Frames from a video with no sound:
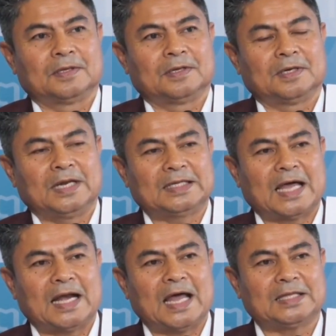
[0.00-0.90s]
ในฐา
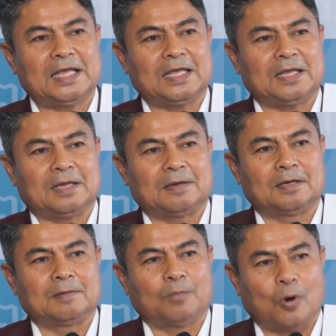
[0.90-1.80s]
นะที่
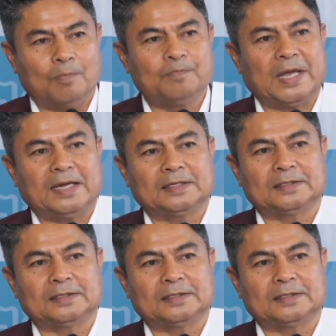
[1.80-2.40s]
ผมเป็น